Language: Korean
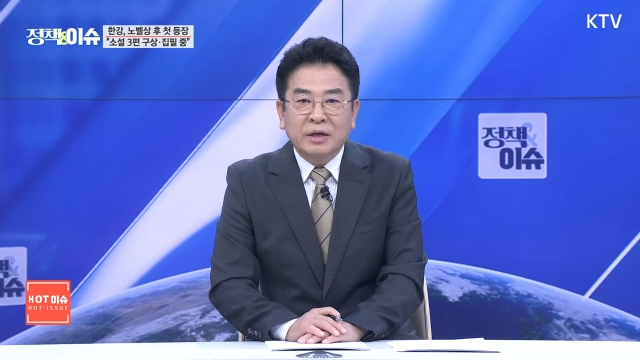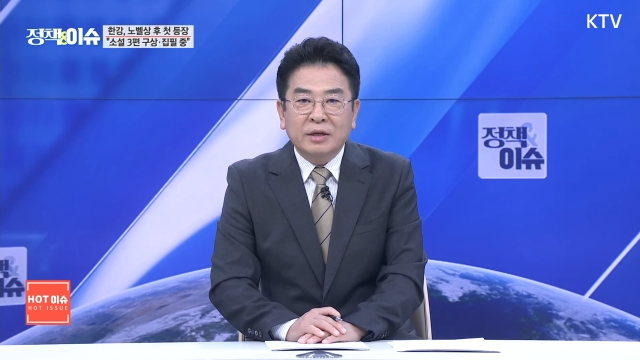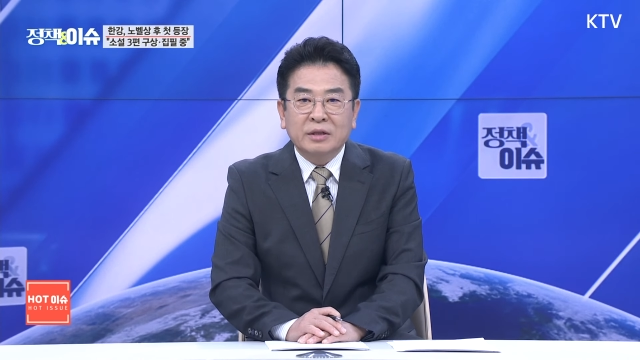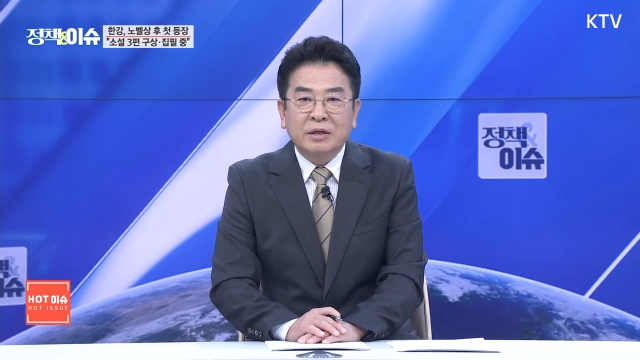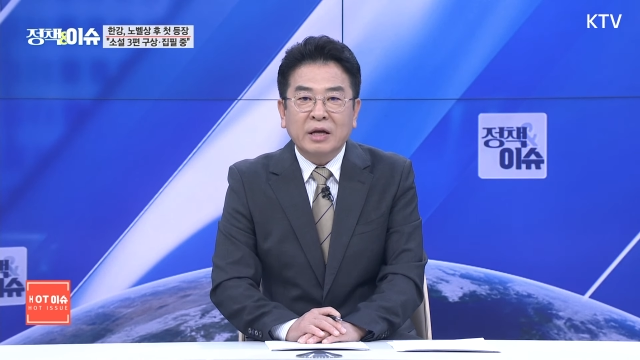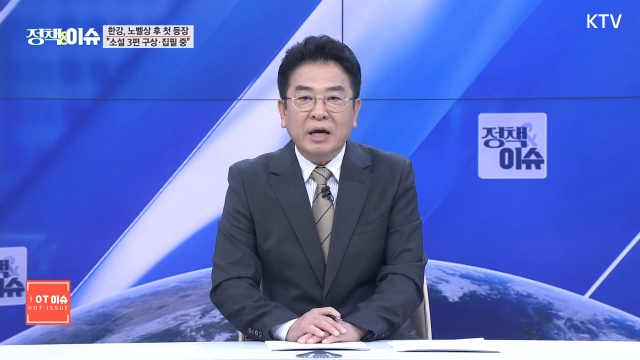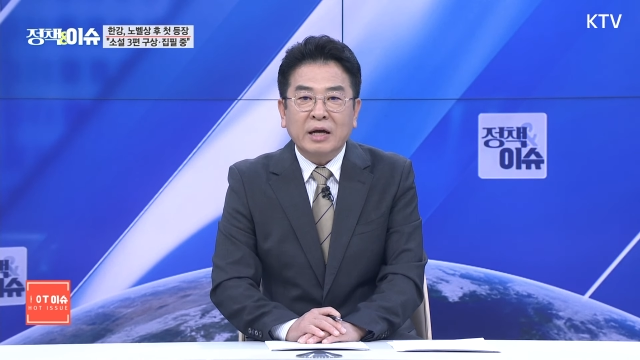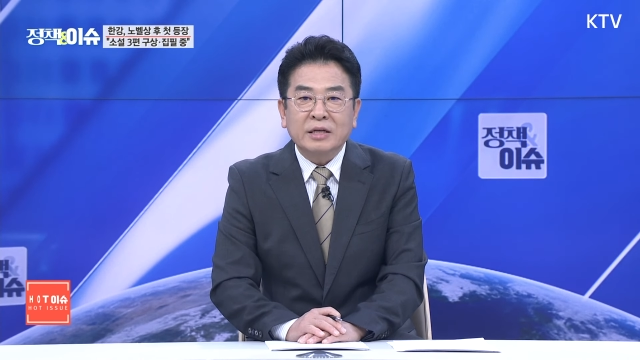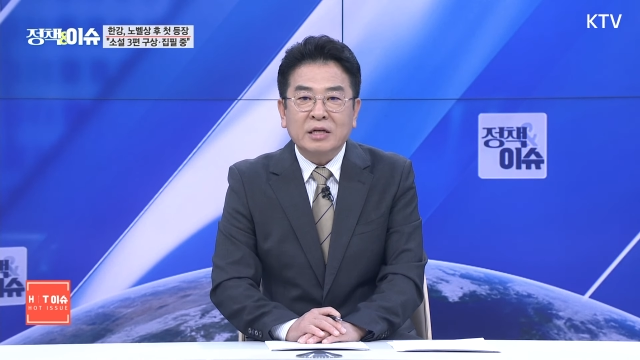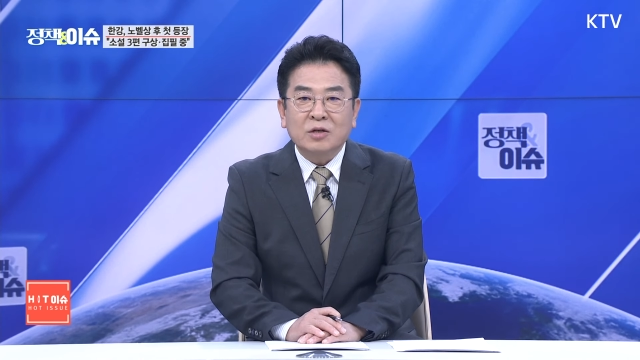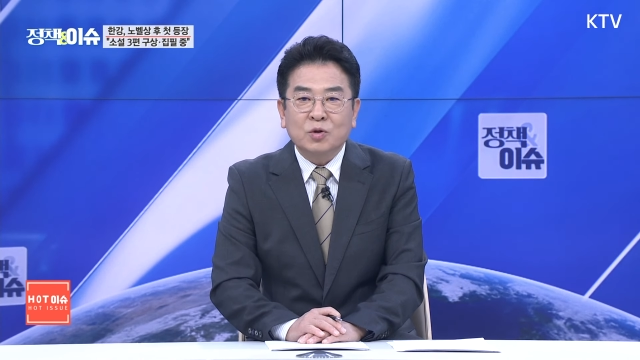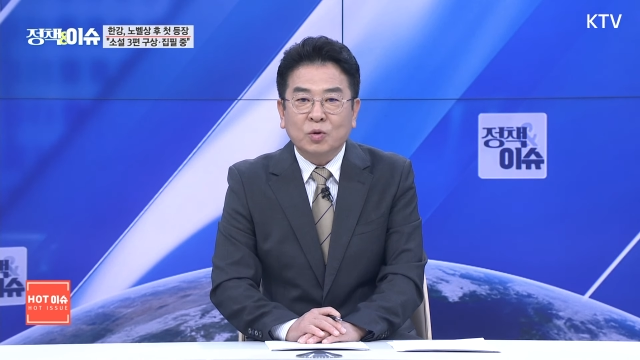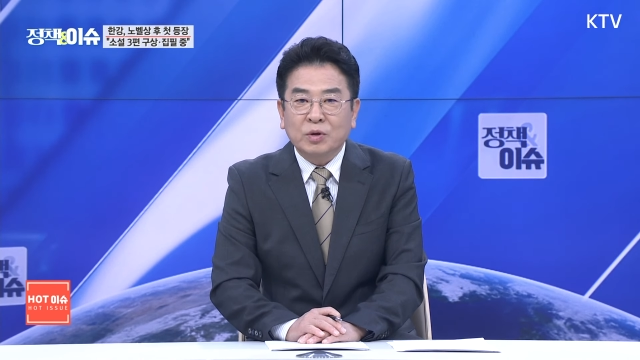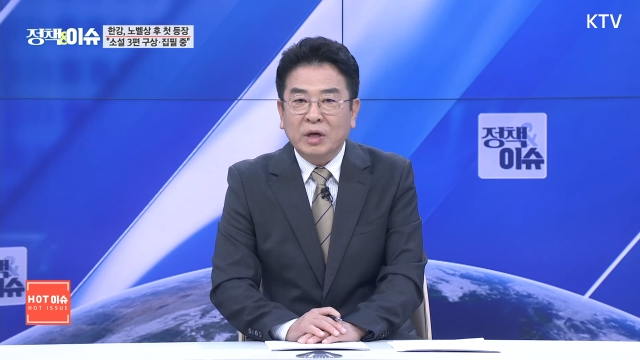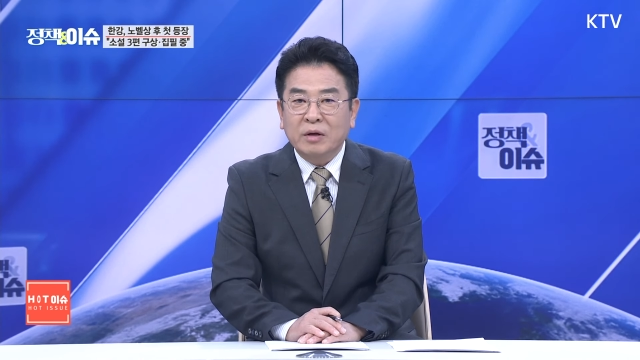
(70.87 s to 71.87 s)
그게 가장
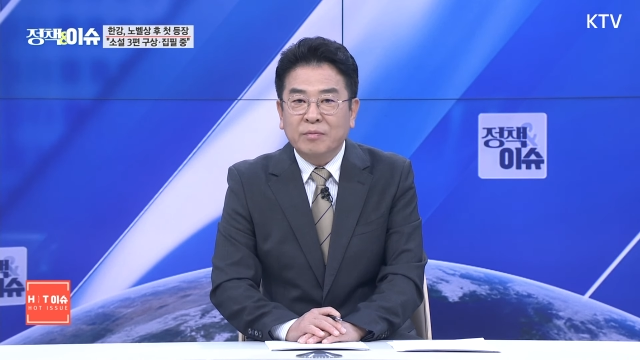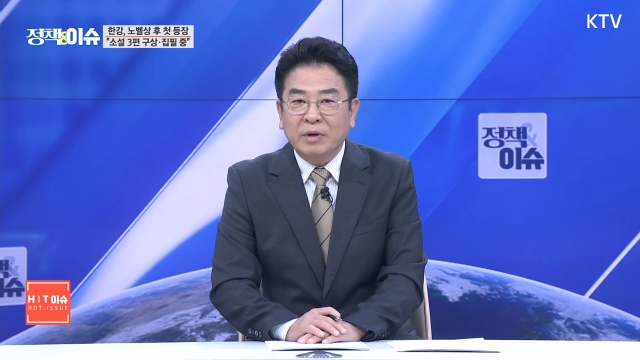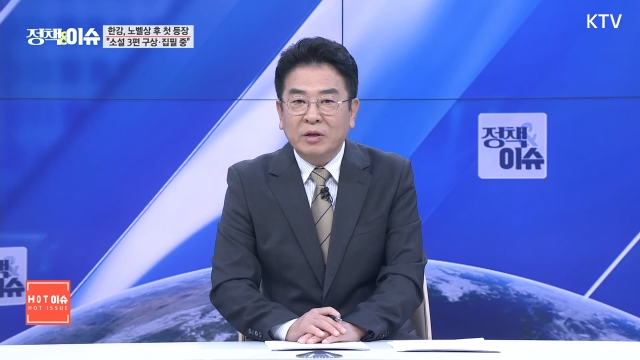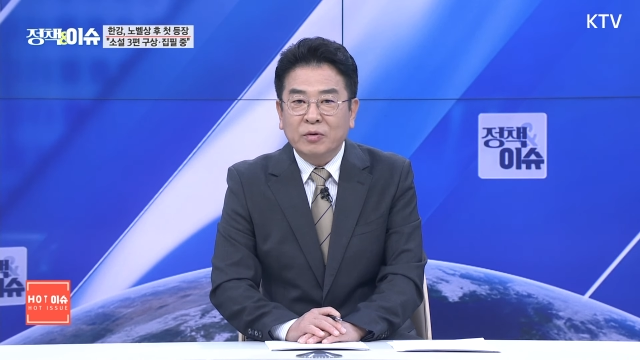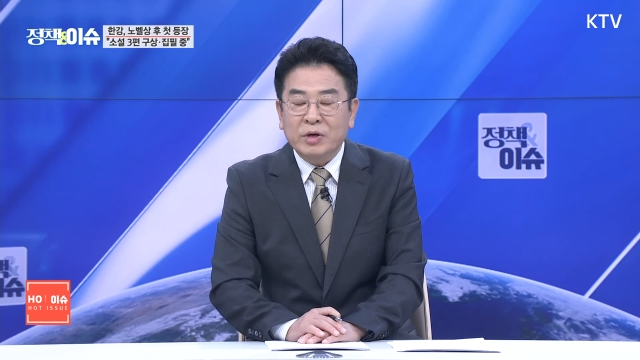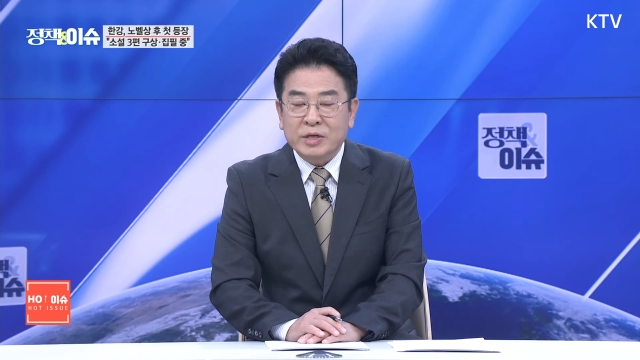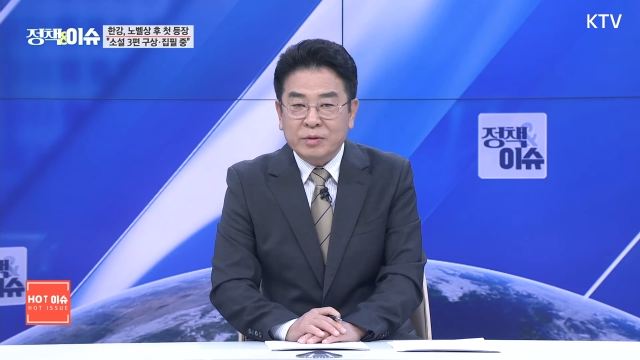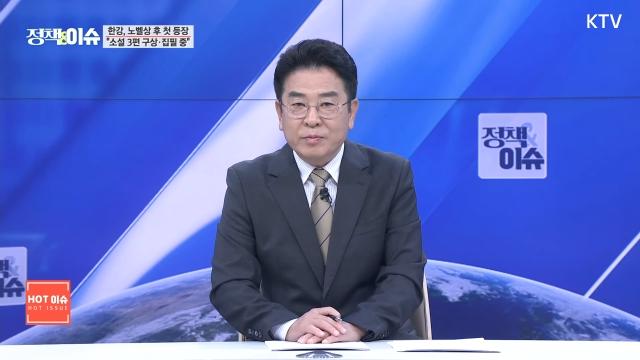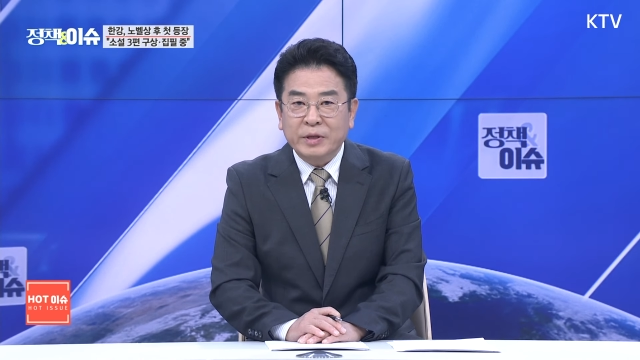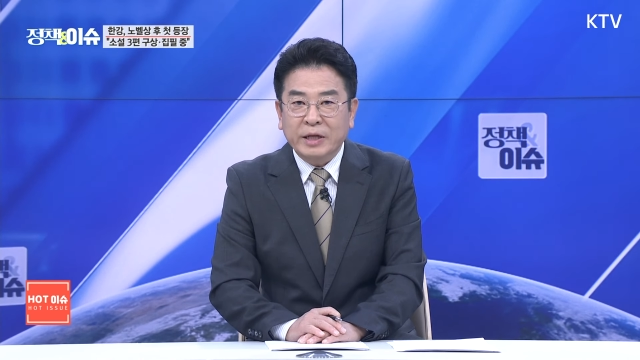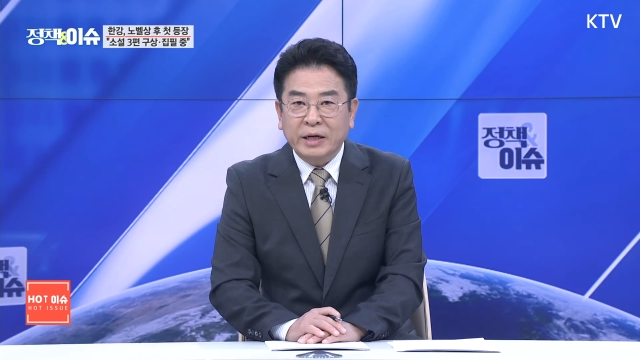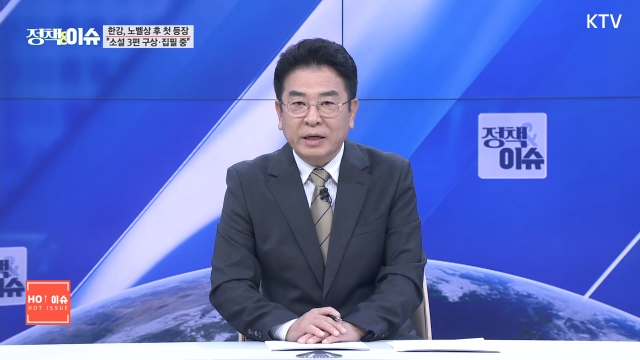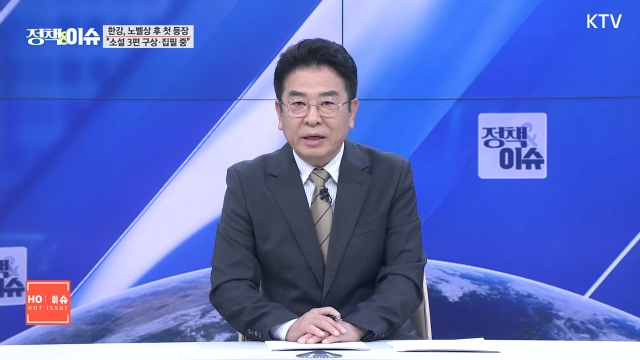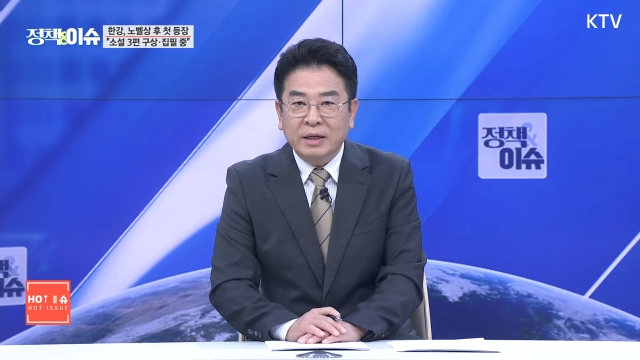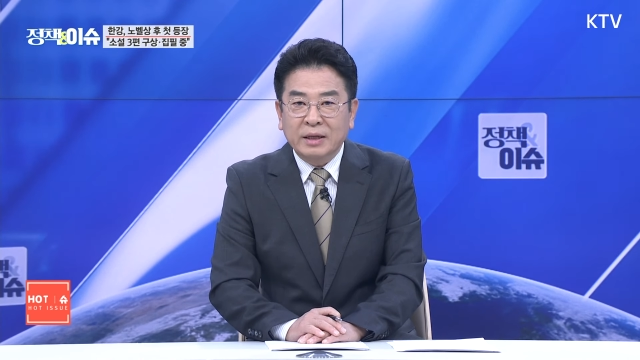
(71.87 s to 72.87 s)
좋다는 말도
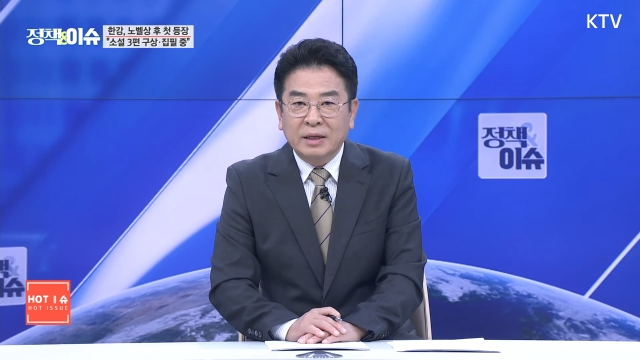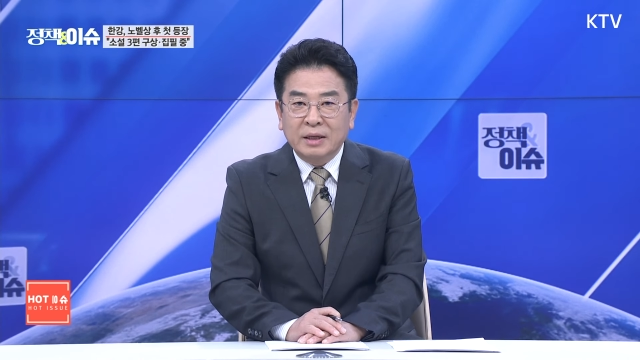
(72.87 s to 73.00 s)
했습니다.